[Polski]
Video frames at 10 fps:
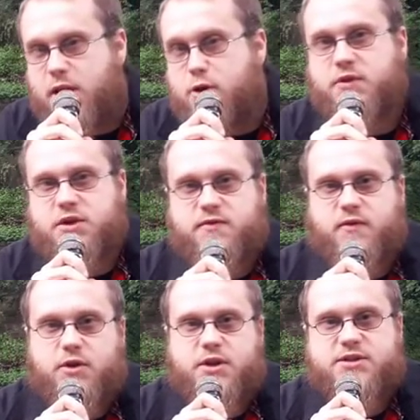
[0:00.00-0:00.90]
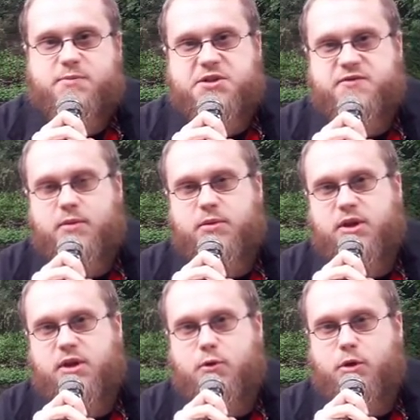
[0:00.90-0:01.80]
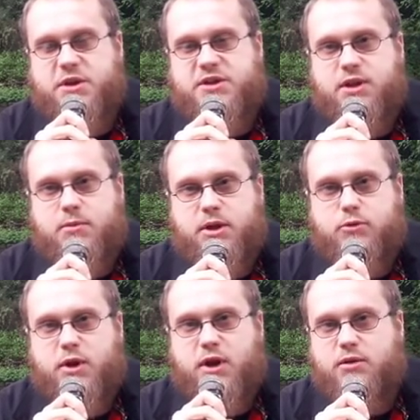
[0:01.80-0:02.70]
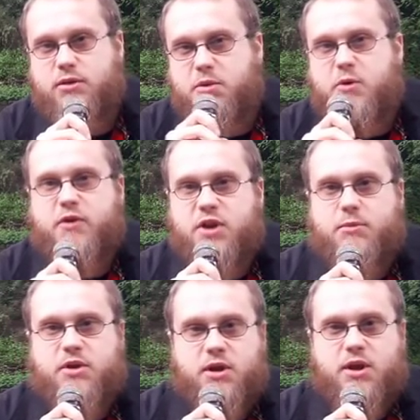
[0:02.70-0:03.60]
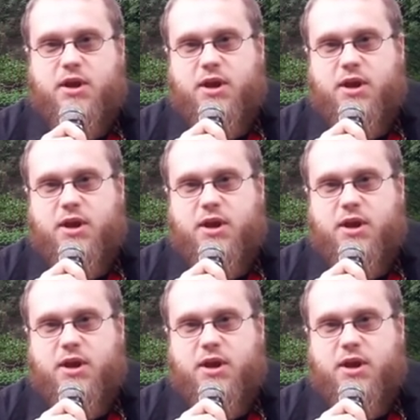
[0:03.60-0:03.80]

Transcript: ale również wojny z państwami europejskimi, które nie były wojnami,